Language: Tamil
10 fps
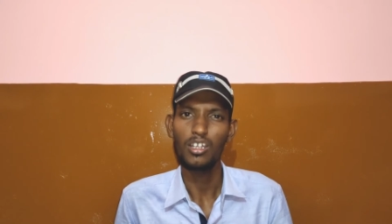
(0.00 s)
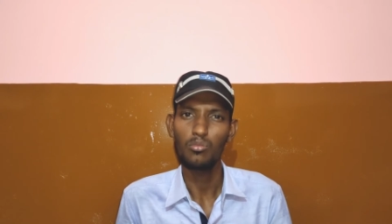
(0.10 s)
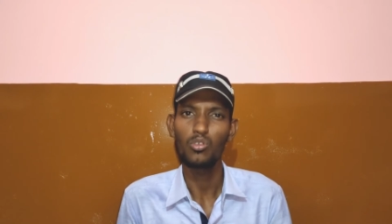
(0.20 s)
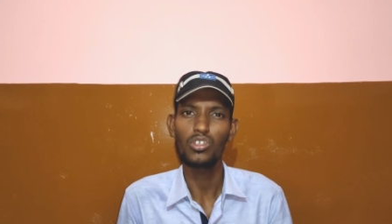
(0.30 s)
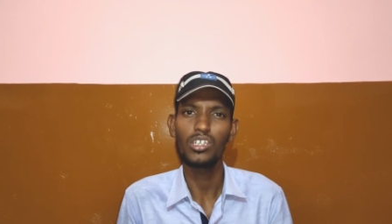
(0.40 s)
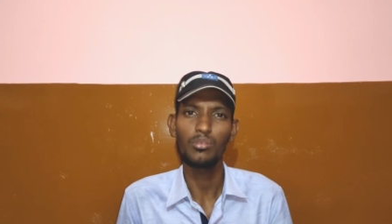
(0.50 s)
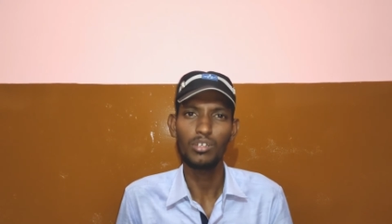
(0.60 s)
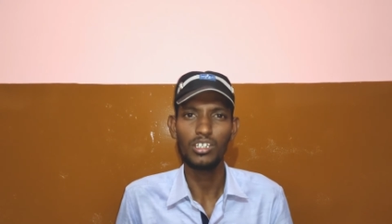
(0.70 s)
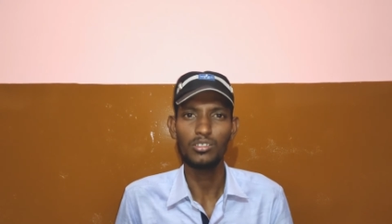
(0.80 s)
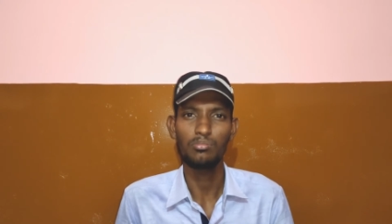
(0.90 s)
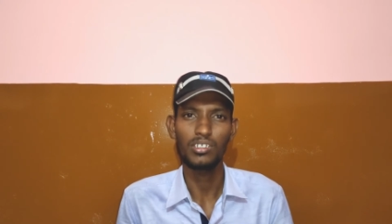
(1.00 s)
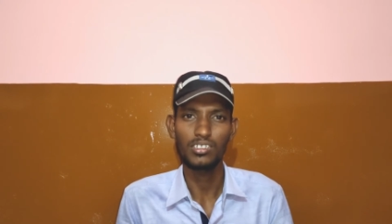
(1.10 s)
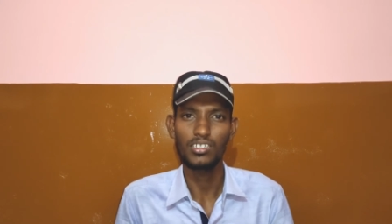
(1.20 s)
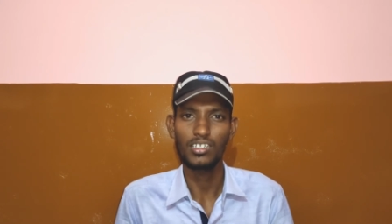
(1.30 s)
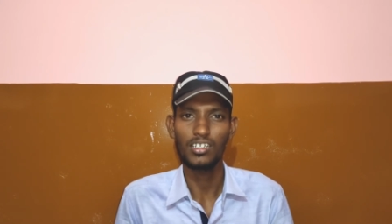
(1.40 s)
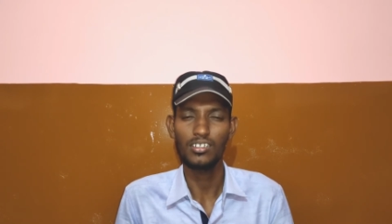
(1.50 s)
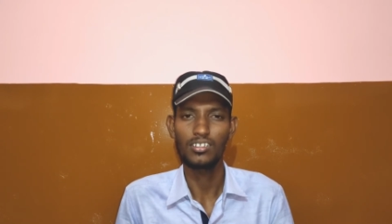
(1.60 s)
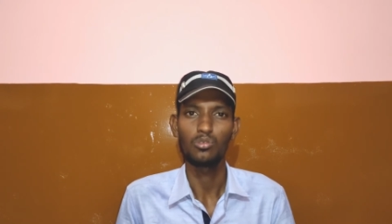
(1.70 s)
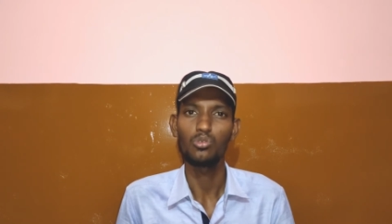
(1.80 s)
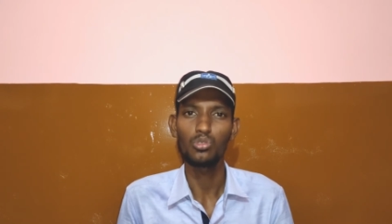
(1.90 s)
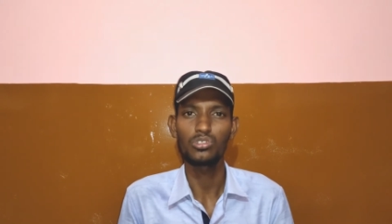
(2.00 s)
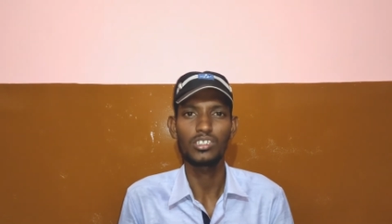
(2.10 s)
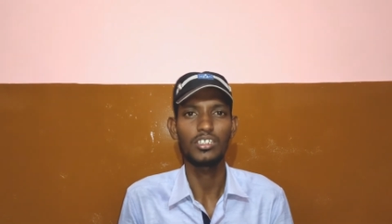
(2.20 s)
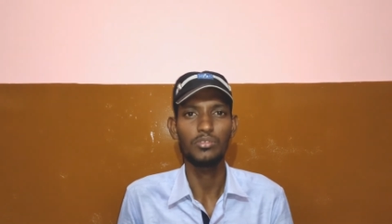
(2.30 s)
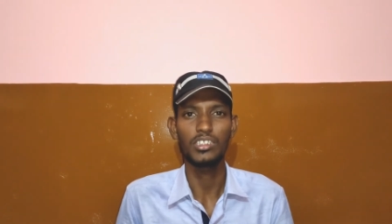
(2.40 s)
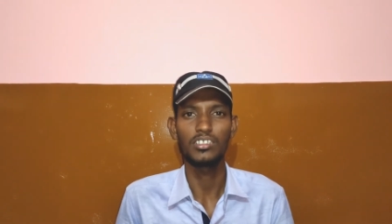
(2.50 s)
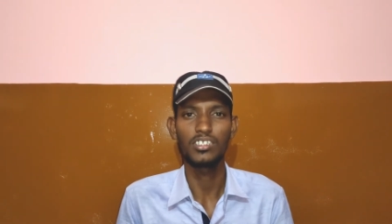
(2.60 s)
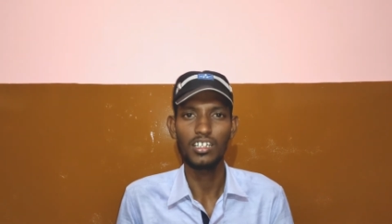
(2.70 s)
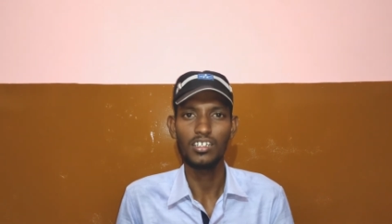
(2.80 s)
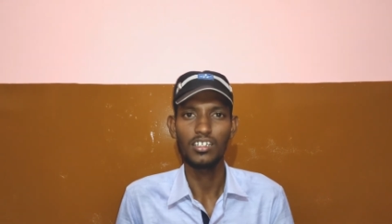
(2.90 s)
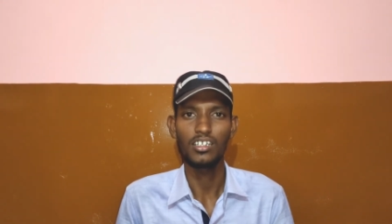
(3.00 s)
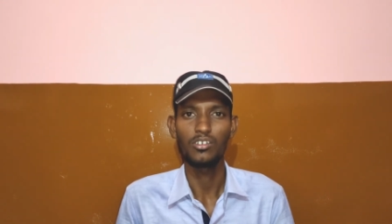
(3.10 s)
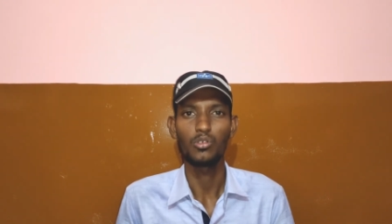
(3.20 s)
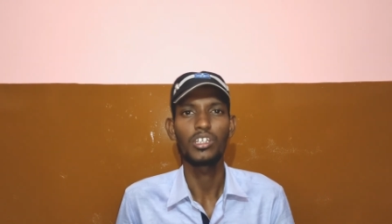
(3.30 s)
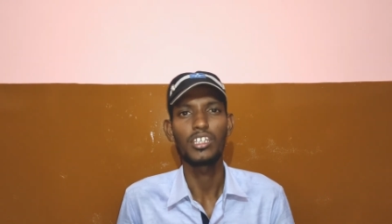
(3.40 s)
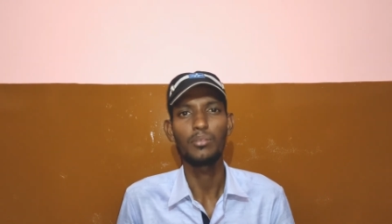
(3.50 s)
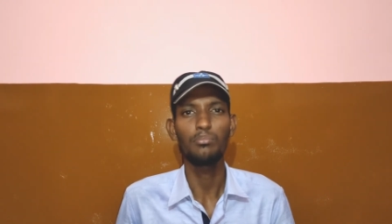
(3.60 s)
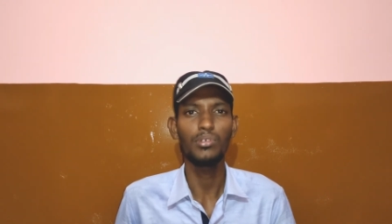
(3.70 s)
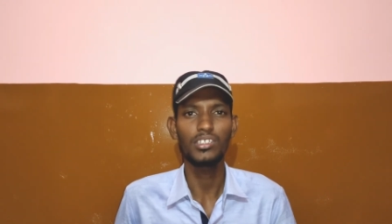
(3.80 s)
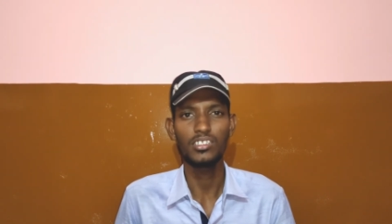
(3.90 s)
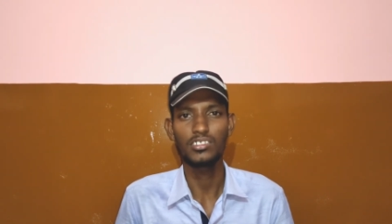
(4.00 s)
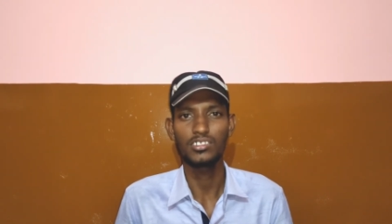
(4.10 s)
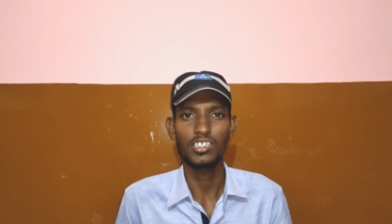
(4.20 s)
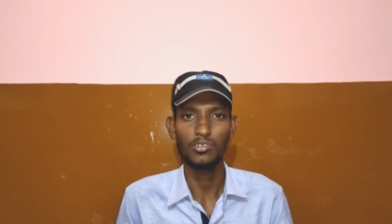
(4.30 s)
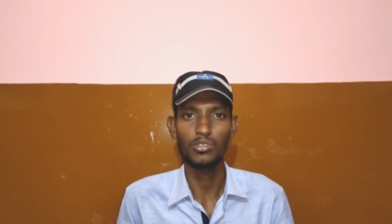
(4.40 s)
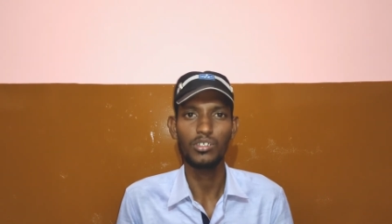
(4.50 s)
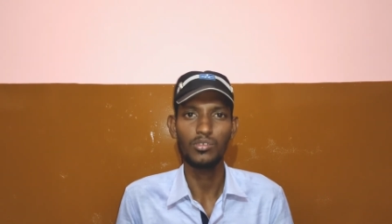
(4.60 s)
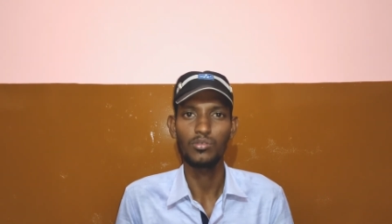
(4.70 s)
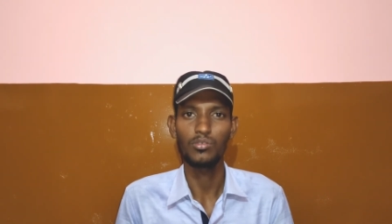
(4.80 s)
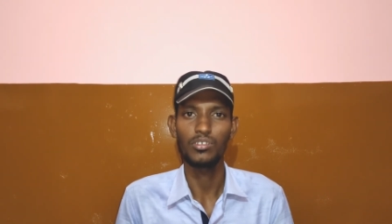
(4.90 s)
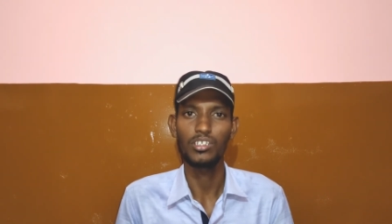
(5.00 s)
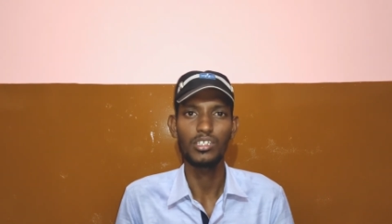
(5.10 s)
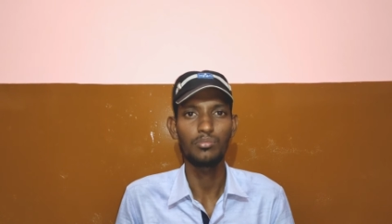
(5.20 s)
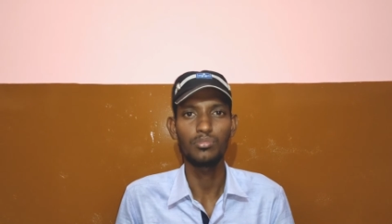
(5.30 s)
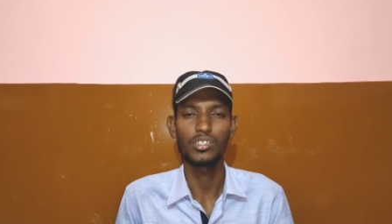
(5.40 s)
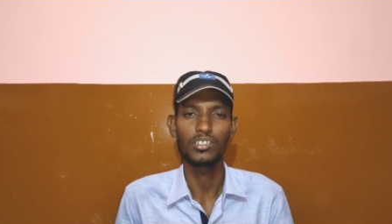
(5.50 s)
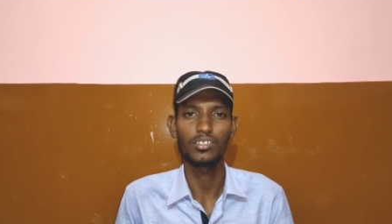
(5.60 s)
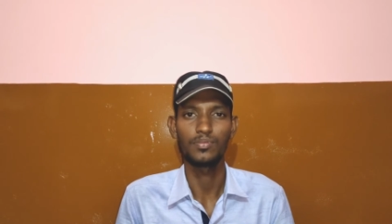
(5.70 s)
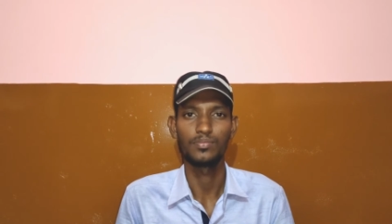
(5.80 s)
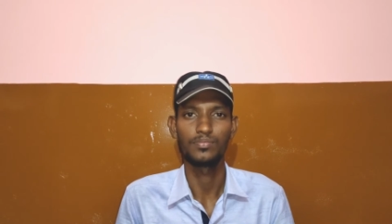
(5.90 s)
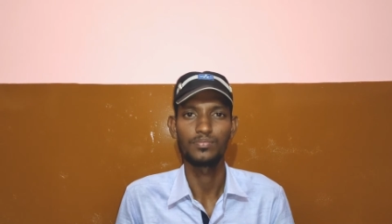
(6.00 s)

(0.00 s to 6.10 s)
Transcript: அதில் முக்கியமானது பார்த்திங்கன்னா நூறு சதவீதத்தில் ஒரு எண்பத்தஞ்சு சதவீதம் இரும்பு இருக்குது